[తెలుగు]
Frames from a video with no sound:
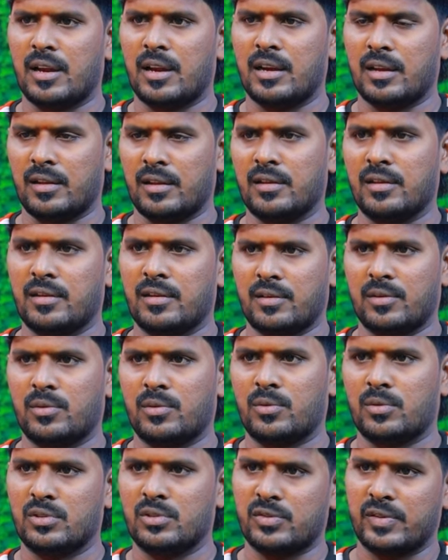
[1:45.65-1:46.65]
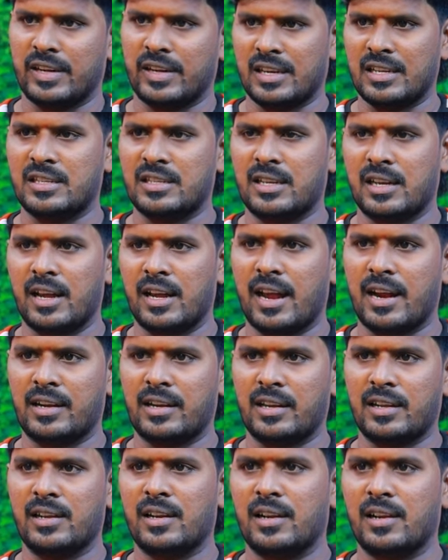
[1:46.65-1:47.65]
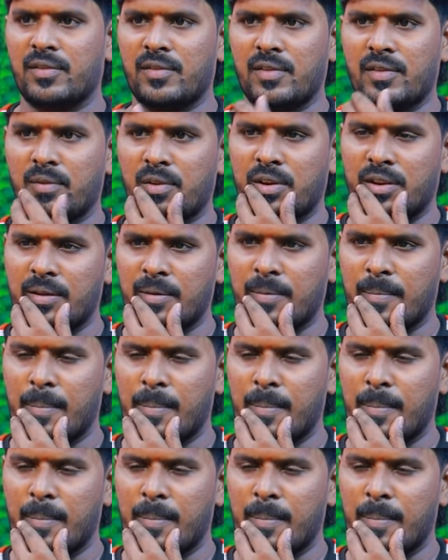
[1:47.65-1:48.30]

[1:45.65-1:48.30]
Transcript: అంటే కొంచెం ఇంట్రెస్టా యాక్టింగ్ అనేవి ఏమైనా